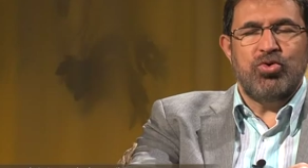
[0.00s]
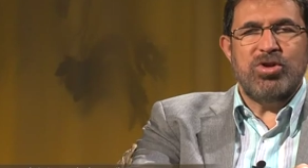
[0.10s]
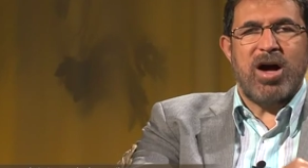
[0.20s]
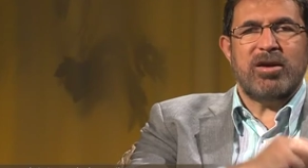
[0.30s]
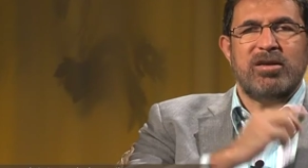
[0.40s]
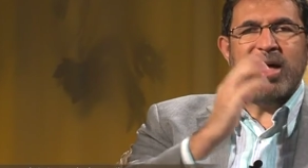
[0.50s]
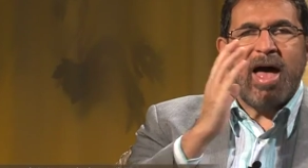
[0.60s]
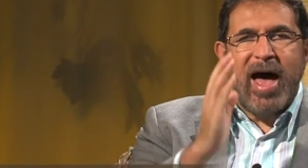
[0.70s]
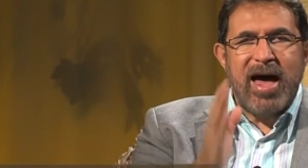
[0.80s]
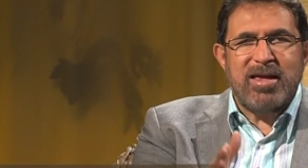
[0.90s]
dünyanın
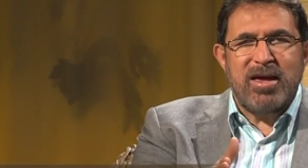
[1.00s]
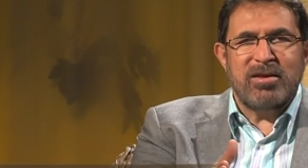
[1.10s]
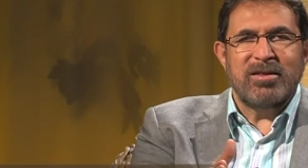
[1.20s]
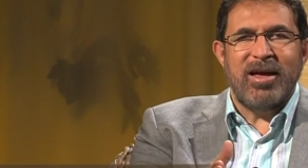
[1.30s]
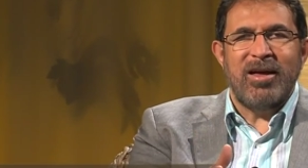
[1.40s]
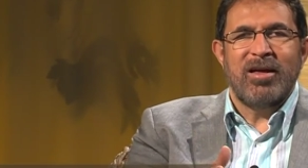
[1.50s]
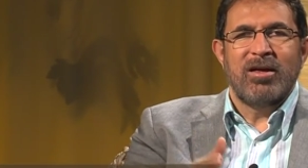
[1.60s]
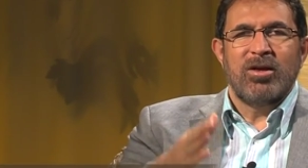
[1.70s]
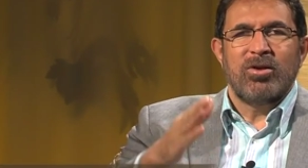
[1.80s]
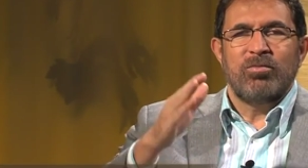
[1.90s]
her yerinde
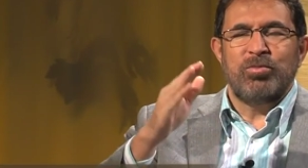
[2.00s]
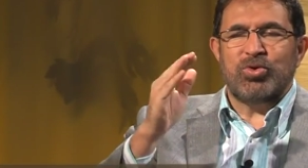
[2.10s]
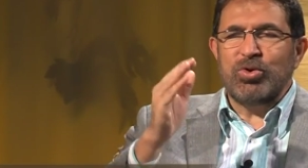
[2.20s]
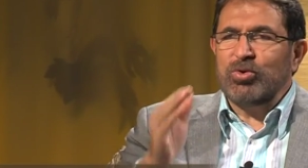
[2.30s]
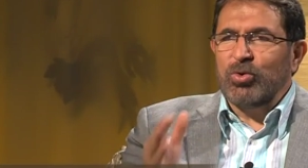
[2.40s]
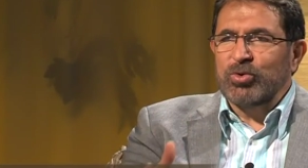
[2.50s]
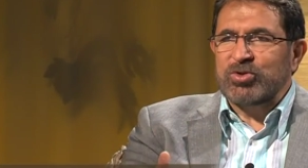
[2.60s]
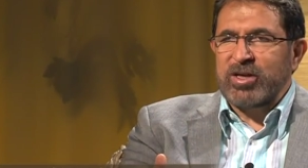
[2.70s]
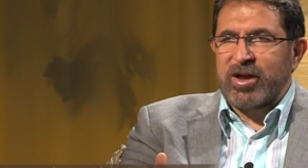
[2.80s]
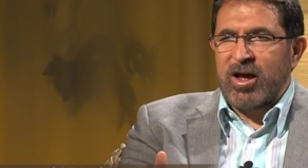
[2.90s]
bütün
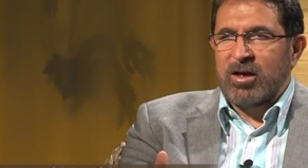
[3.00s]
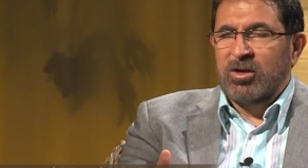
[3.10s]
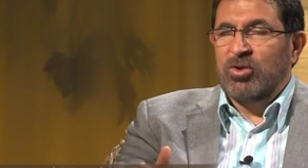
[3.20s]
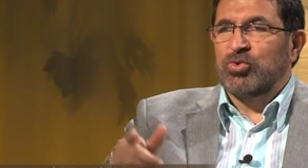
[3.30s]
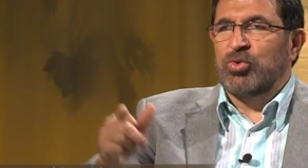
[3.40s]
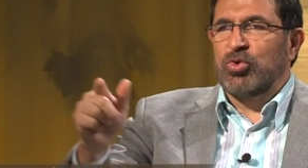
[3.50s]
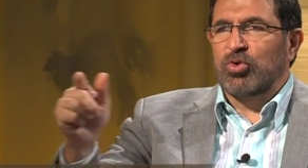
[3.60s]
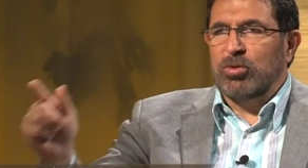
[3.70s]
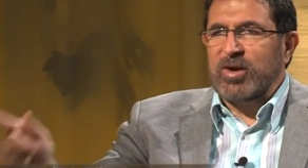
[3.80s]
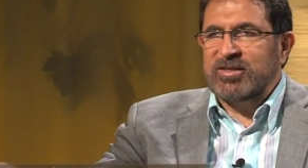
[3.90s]
uluslara
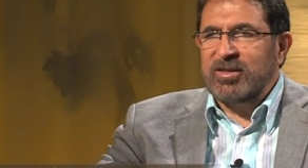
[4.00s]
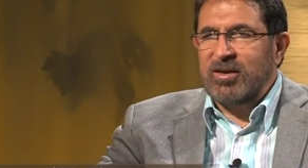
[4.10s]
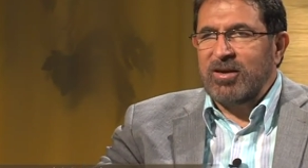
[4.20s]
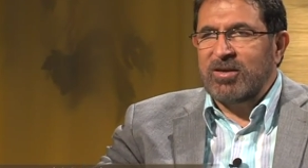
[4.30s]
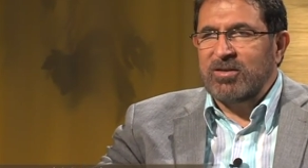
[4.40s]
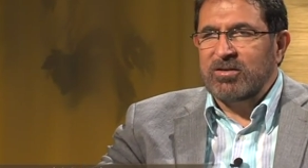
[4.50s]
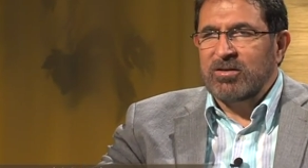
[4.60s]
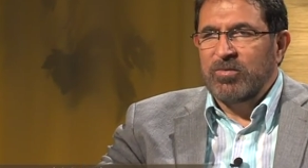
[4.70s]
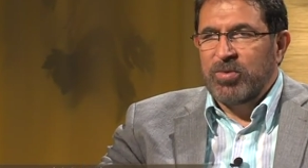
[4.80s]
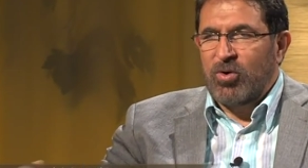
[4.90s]
duyurulması gerekir.